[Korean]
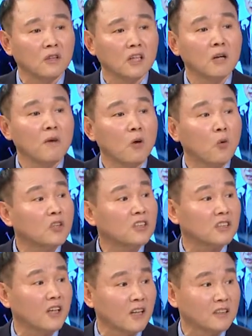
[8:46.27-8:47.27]
일반
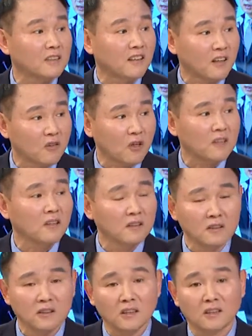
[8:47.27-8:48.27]
공직자까지 대상으로
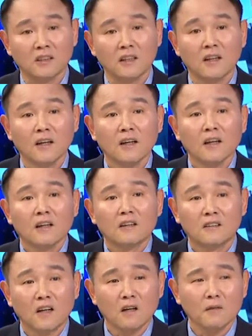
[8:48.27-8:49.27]
한다든지
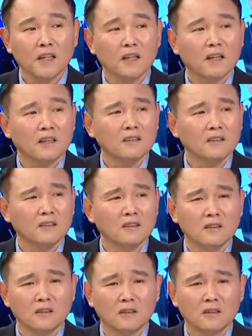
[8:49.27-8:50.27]
그다음에
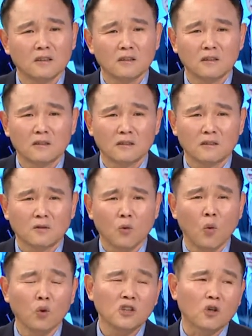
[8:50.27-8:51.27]
그, 그
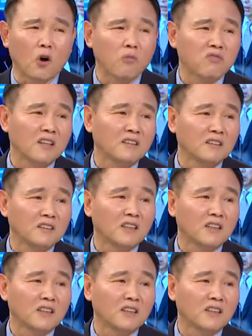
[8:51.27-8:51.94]
고지 거부라든지